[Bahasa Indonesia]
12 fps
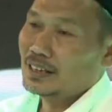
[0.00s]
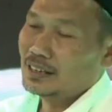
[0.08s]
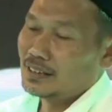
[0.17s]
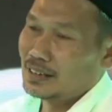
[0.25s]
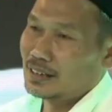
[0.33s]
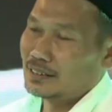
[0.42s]

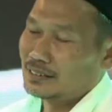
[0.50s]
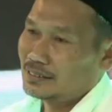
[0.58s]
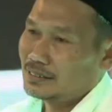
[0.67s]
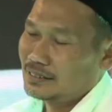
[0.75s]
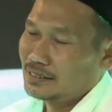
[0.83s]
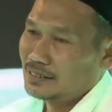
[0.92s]
Nah,
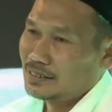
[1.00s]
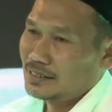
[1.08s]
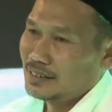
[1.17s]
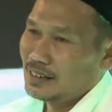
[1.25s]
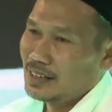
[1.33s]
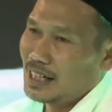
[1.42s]

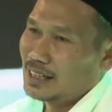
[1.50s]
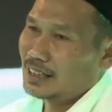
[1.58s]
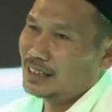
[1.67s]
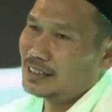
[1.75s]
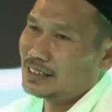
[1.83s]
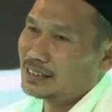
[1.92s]

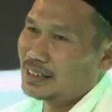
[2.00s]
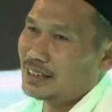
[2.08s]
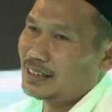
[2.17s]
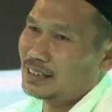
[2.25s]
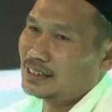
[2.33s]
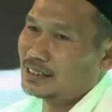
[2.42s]

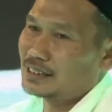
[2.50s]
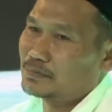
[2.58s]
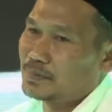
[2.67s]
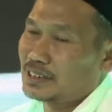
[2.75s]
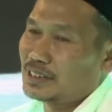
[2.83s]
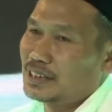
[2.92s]
analisis-analisis
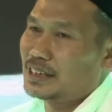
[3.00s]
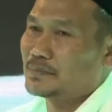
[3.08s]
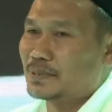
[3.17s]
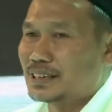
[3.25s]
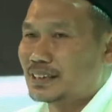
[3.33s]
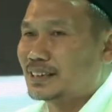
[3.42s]
seperti ini, ini
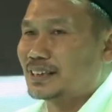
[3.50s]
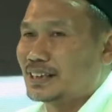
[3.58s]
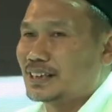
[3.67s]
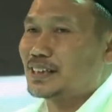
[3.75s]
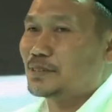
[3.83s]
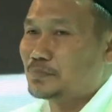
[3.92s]
penting
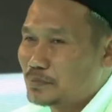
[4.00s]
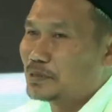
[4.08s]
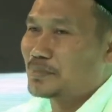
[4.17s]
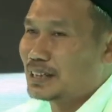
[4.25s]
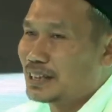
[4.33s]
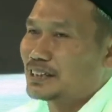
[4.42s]
karena Nabi
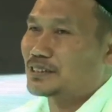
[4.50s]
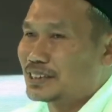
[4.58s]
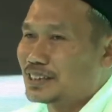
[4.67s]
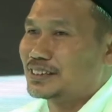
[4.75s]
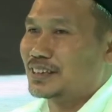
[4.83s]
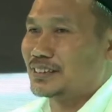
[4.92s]
memang nggak
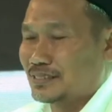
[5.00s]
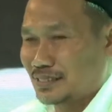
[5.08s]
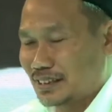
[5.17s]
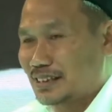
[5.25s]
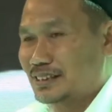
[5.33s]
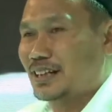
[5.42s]
konsisten.
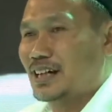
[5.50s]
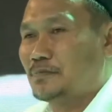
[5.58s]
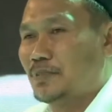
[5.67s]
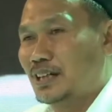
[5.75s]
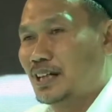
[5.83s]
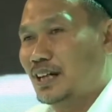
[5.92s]
Kadang
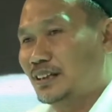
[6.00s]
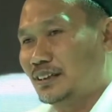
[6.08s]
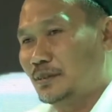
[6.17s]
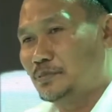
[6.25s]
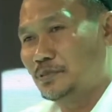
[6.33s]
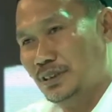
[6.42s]
akbala alien
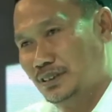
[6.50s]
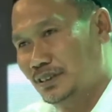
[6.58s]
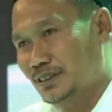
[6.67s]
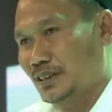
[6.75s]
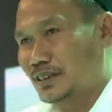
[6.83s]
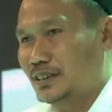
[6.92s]
Nabi
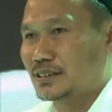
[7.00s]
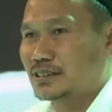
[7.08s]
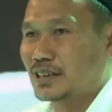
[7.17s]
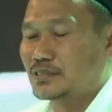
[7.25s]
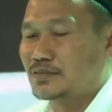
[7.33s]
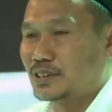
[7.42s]
wajib, kadang
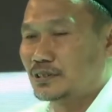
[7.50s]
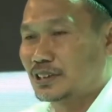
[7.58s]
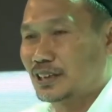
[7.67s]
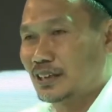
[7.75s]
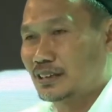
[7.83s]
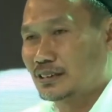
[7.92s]
istighfar
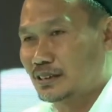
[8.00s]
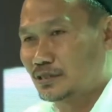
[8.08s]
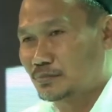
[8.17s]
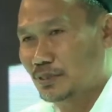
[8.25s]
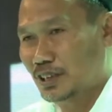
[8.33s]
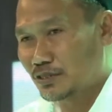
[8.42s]
salasan
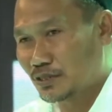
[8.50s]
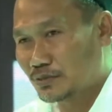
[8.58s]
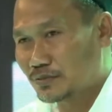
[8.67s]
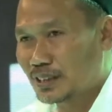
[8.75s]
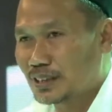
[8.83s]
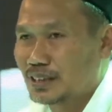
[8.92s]
suman
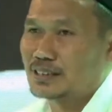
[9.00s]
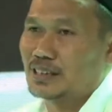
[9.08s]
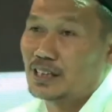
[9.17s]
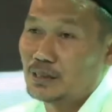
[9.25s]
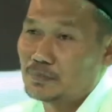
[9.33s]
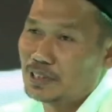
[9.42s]
sorofa, kadang
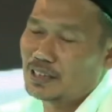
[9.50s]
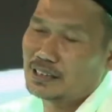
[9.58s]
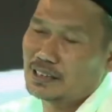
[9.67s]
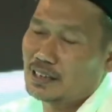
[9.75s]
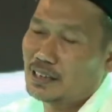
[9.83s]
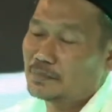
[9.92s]
apa,
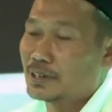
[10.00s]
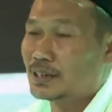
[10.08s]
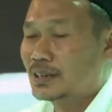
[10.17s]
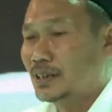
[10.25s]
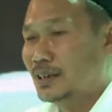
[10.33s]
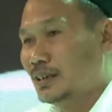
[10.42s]
kadang apa.
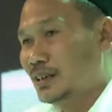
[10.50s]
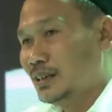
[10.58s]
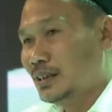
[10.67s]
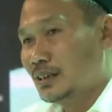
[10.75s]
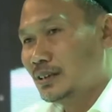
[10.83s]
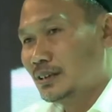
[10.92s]

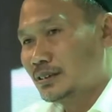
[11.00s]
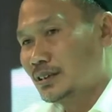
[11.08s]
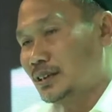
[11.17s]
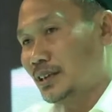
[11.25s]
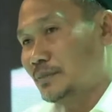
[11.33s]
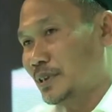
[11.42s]

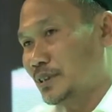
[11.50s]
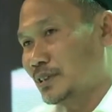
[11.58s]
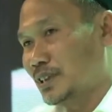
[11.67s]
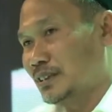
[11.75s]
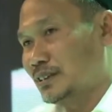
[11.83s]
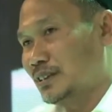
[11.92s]
Sehingga
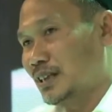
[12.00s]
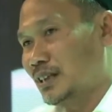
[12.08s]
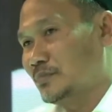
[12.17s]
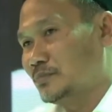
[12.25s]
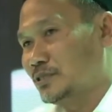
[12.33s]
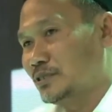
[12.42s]
barokahnya
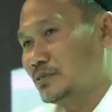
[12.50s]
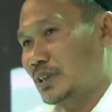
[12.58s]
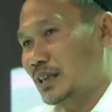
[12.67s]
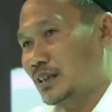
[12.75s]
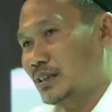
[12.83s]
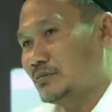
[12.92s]
ilmu itu
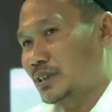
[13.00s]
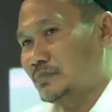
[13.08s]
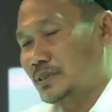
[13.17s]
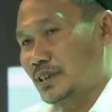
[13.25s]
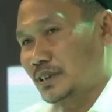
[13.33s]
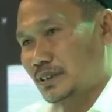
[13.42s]
akan luar
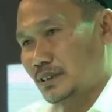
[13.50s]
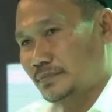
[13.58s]
biasa.